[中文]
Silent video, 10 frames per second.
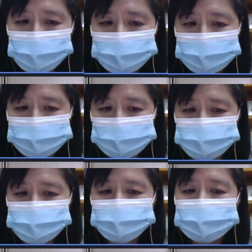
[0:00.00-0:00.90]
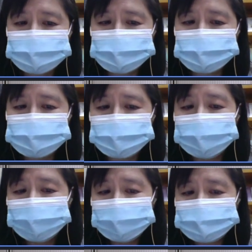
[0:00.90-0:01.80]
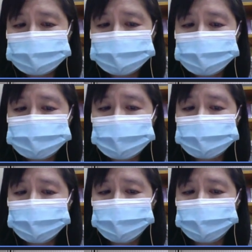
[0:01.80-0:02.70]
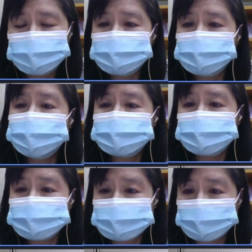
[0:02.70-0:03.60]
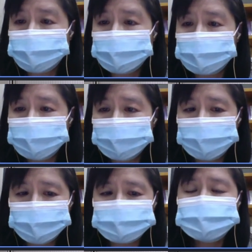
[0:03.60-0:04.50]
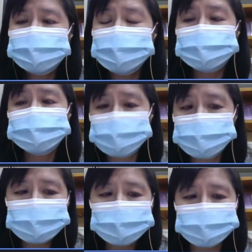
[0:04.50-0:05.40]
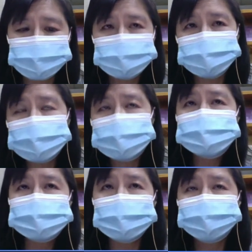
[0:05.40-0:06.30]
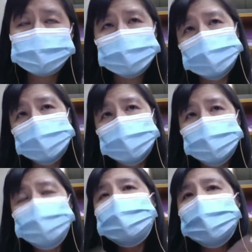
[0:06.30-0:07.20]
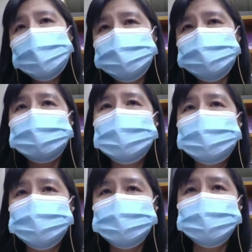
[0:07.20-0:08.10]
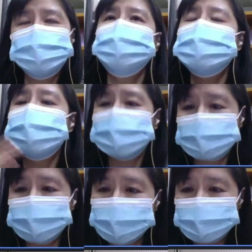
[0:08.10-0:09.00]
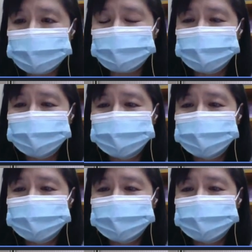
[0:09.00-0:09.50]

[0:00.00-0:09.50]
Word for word: 馆的人去发现一些新的商业模式或是机会，哦，这是非常重要的。我们总要知道，物联网最大就是预测你的未来。